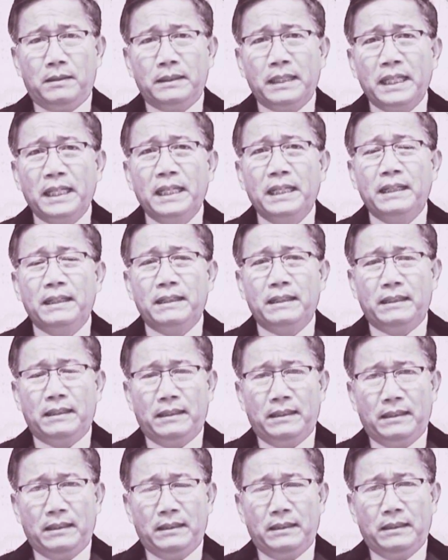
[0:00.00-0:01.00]
D
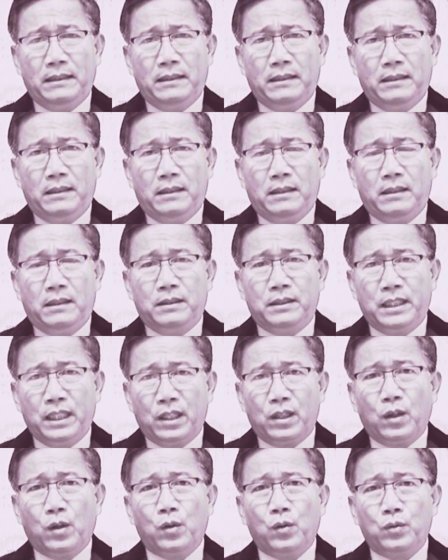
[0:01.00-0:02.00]

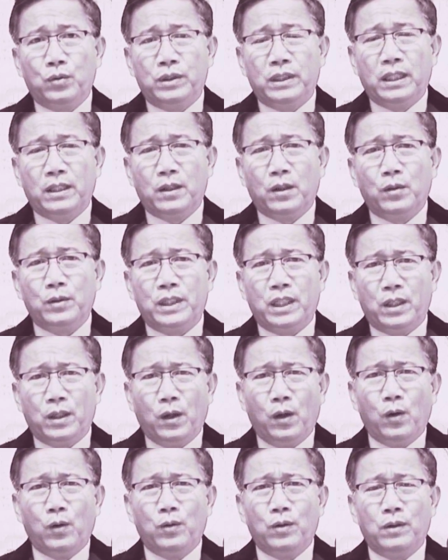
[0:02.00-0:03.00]
0 0
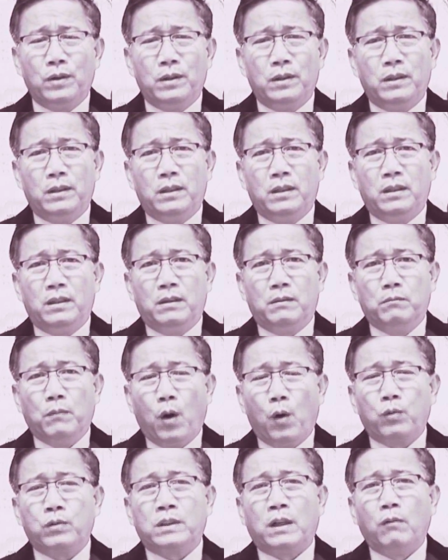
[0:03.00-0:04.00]
0
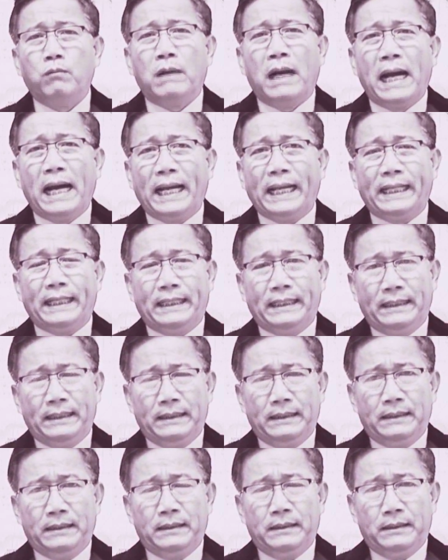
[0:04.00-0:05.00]
102
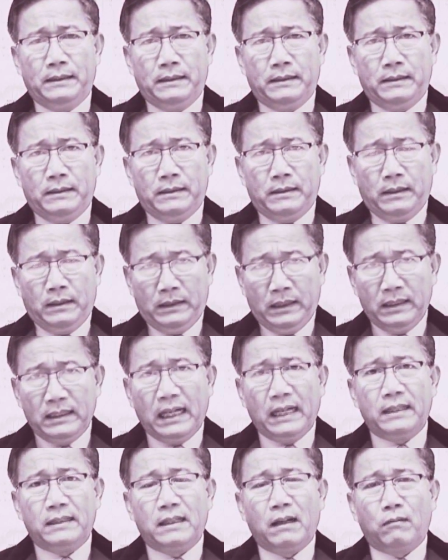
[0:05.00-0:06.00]
tiếng
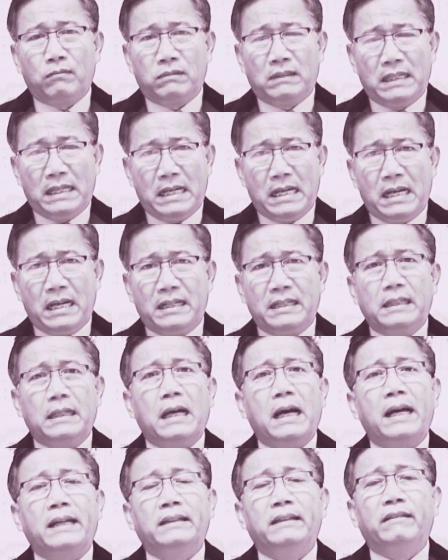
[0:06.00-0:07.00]
Anh đọc là
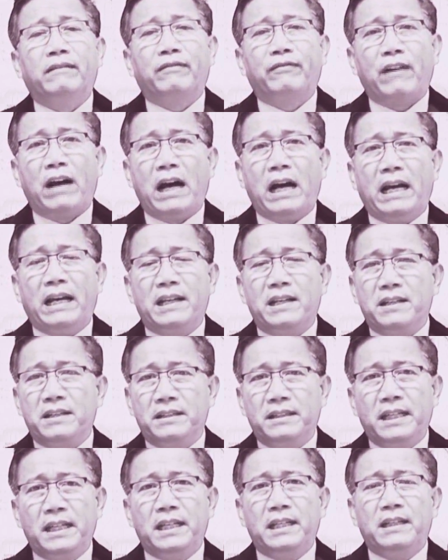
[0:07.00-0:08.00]
95
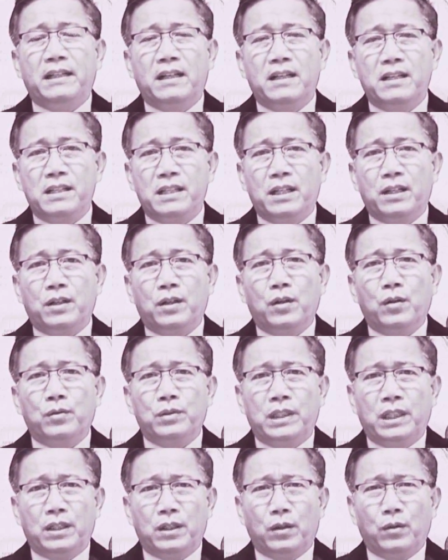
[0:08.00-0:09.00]
D 0
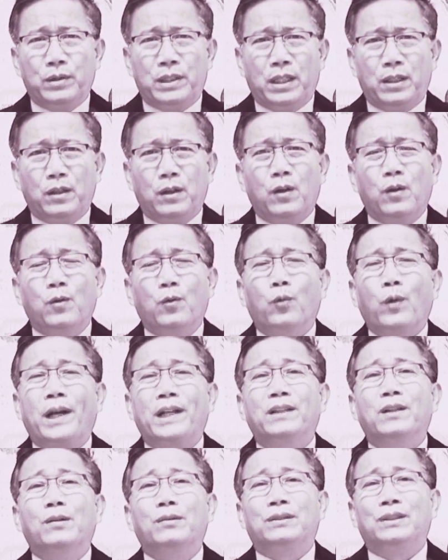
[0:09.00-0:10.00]
0 0
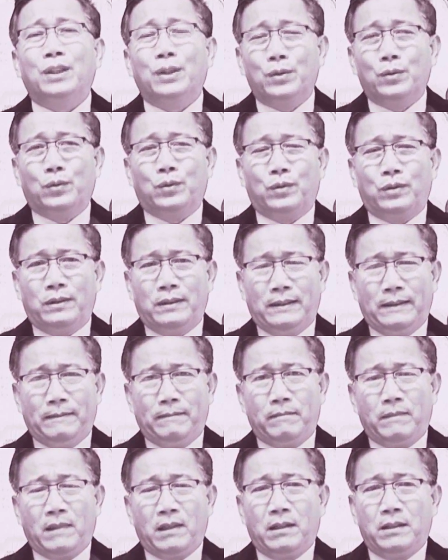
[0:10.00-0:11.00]
102
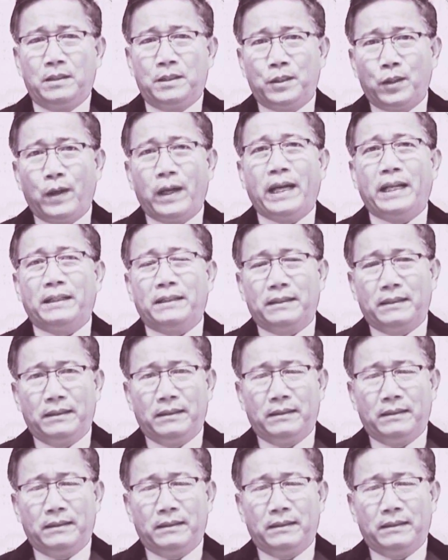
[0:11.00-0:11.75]
Tran